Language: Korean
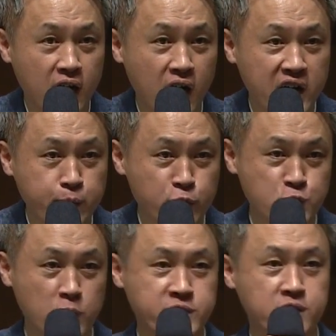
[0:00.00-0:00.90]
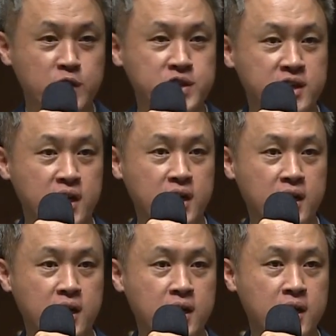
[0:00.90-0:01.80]
알아볼 수 없을 것인가?
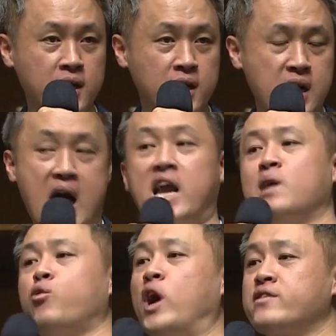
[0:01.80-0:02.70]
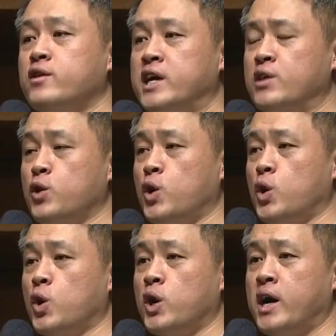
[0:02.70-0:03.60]

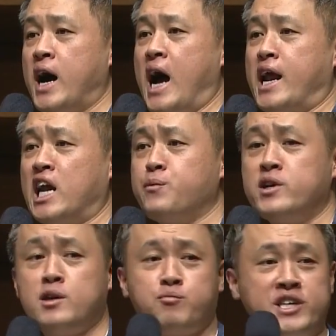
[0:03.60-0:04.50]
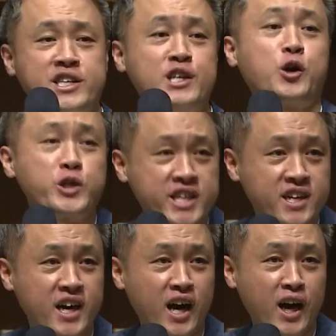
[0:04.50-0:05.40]
알아보았더라도 하나님을 믿을
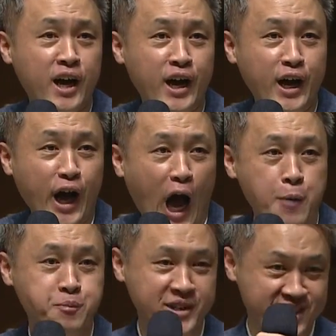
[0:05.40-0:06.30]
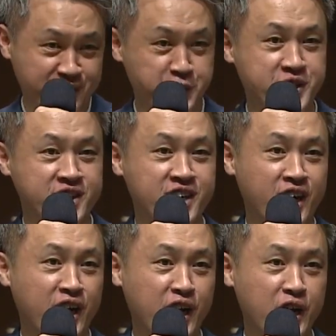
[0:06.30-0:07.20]
것인가? 안 믿을
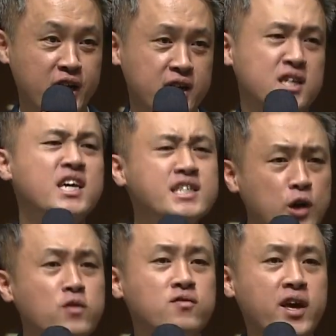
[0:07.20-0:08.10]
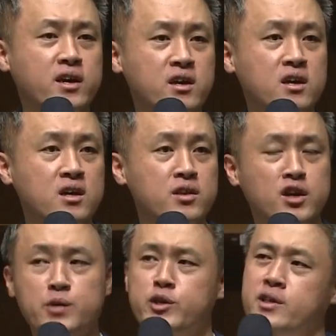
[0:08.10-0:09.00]
것인가? 이 선택은
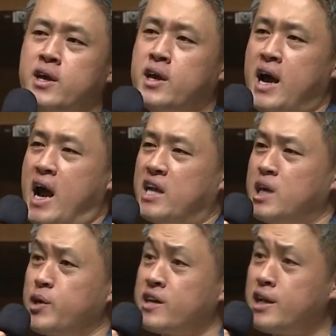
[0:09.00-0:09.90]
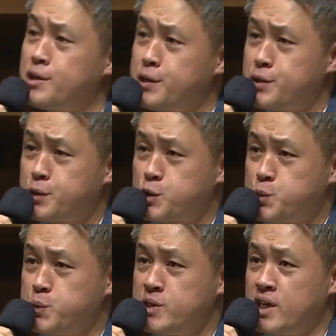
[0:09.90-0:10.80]
여러분 아담에게 달려 있는
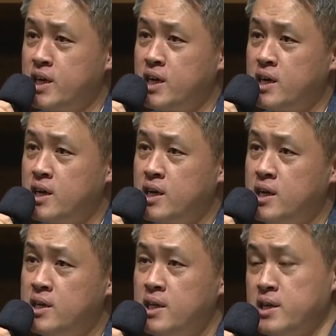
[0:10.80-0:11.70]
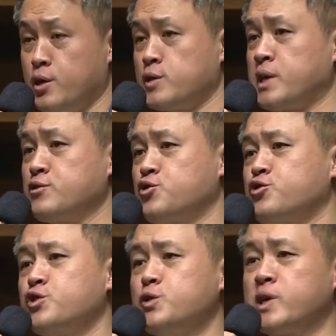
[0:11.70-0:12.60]
것입니다. 여기서 아주
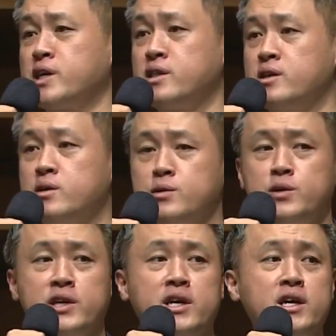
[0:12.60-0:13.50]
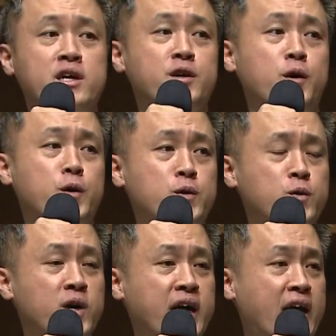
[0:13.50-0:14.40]
중요한 우리의
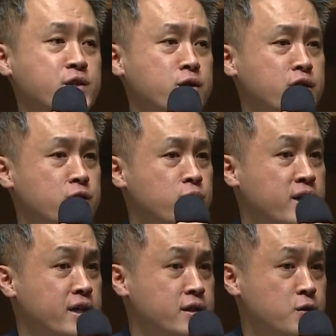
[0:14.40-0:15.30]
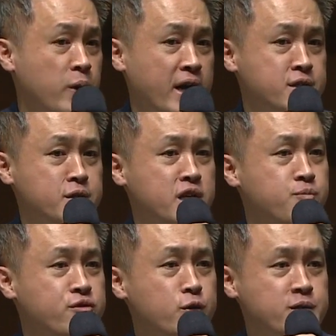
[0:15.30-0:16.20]
결혼과 가정을 이루어가는 그 과정의 이
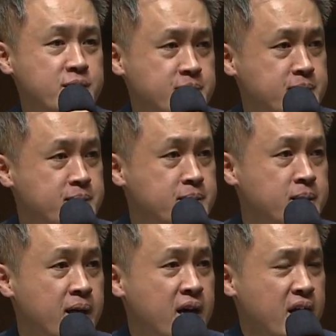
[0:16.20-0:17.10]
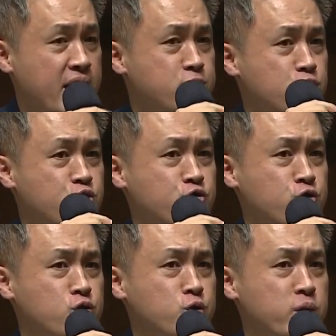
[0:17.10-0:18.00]
프로세스에서 아주
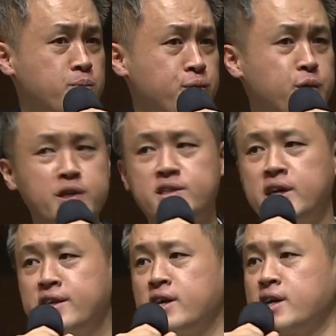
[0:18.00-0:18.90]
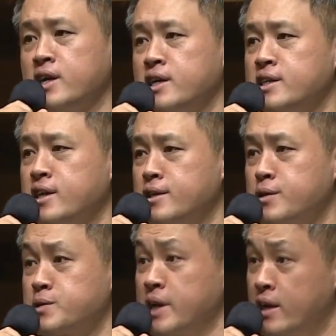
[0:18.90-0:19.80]
중요한 포인트 하나가 있다는
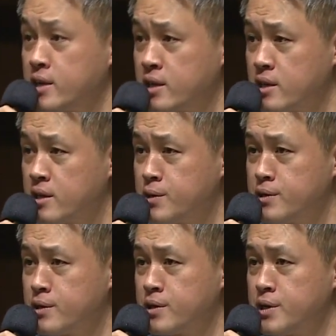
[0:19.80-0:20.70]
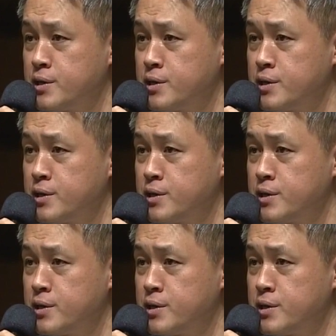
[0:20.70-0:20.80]
것을 알게 되는 거예요.